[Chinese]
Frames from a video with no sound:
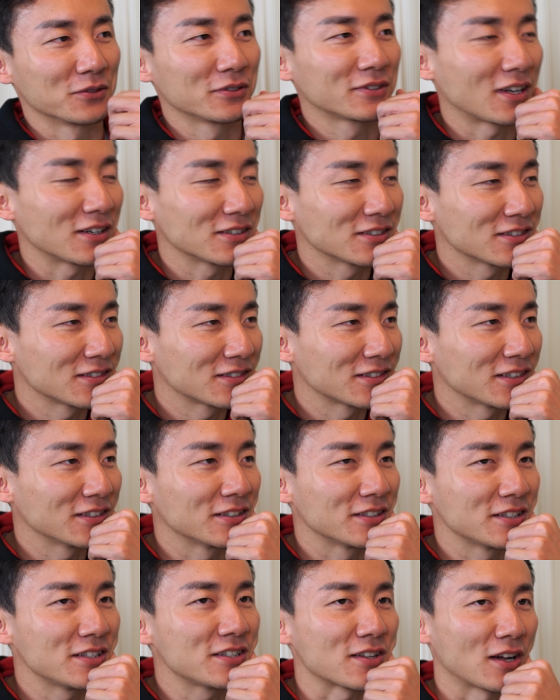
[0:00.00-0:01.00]
当时真
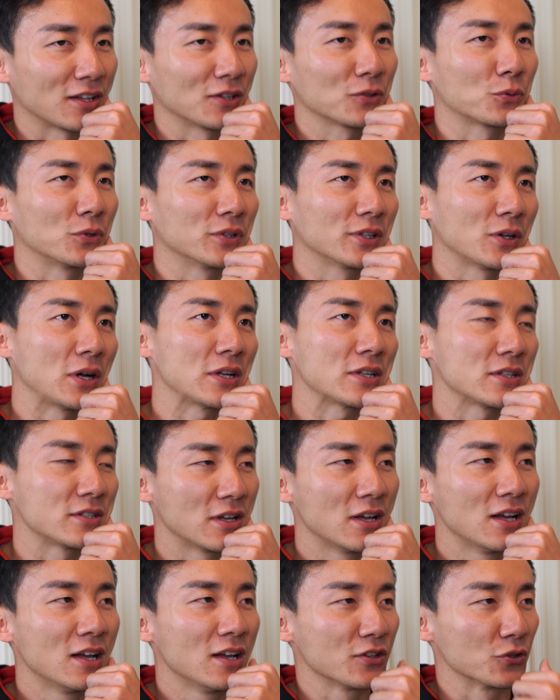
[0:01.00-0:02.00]
的，一想到国内，我
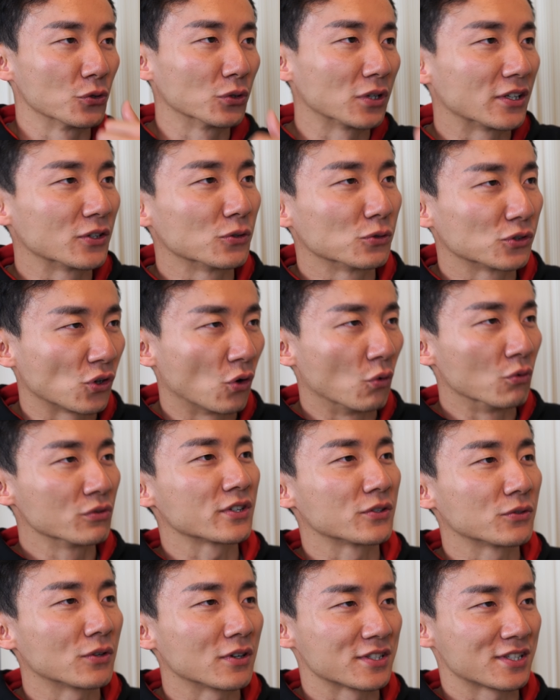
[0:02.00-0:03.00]
有点那种憧
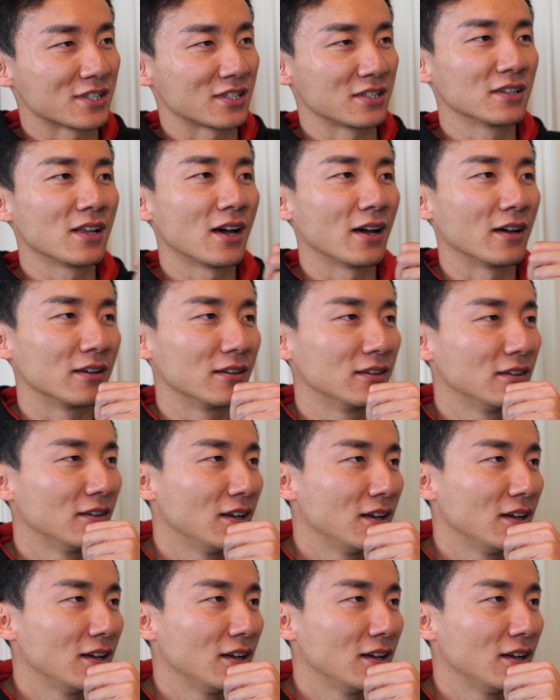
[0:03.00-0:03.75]
憬，有点期待。